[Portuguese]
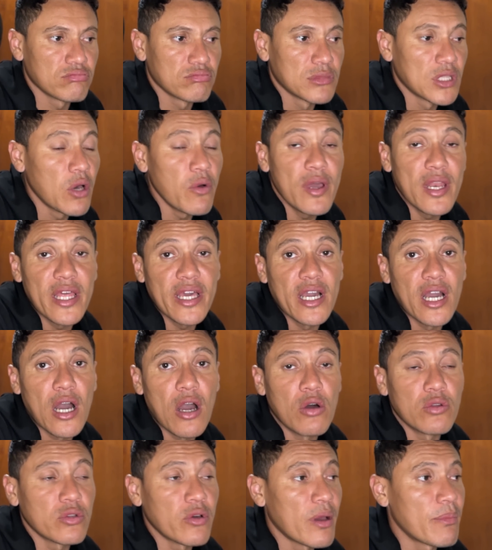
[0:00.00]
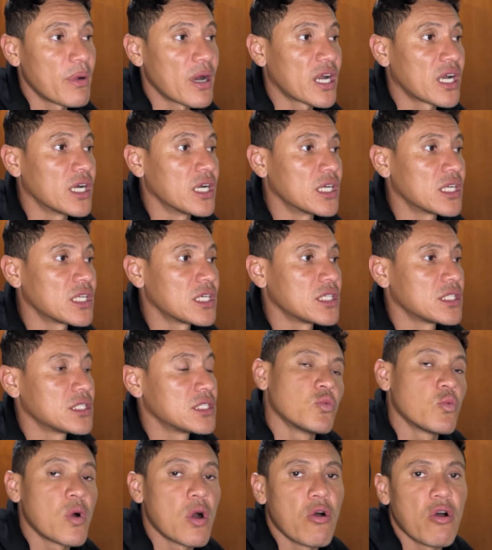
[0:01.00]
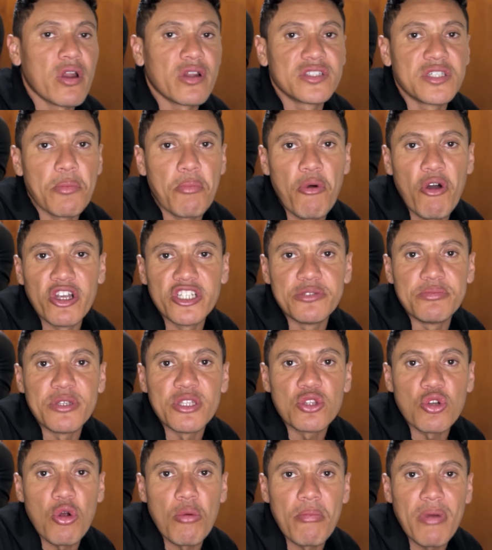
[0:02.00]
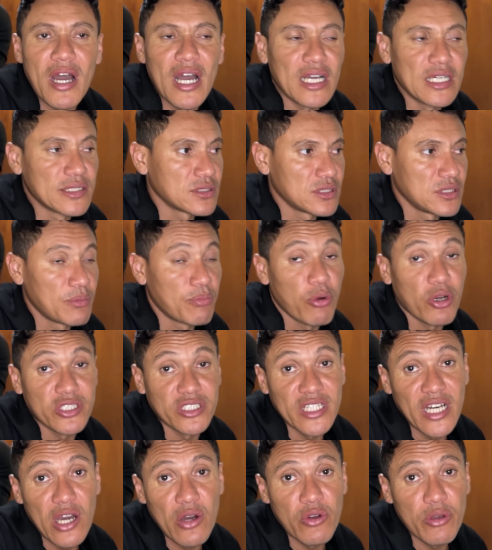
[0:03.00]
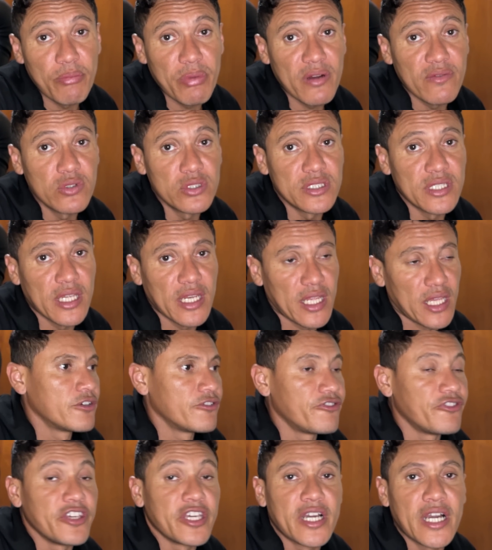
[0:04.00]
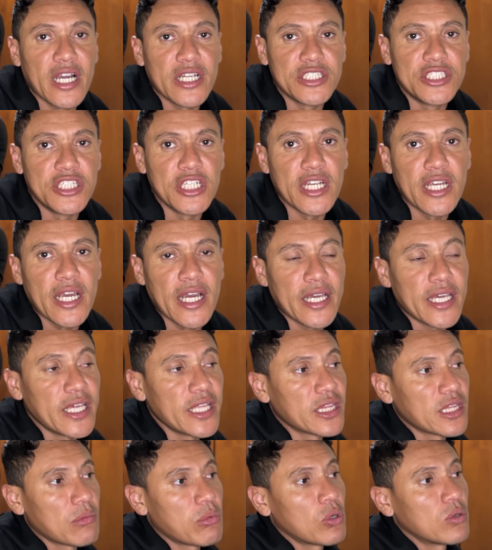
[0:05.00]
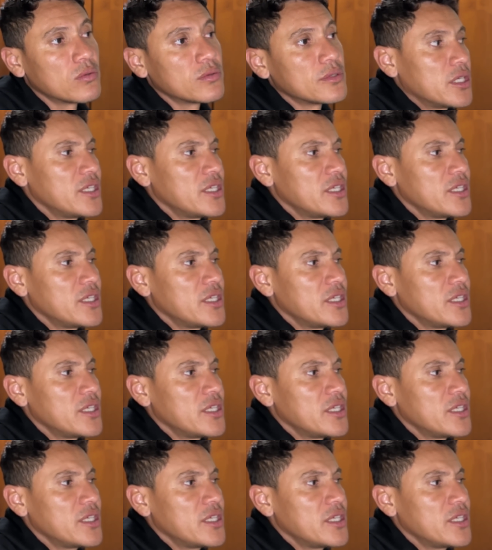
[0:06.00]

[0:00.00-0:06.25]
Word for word: não é legal, não é bacana. Uma hora você pode me trombar e pode dar ruim para você, né? Fica a dica aí, tá bom?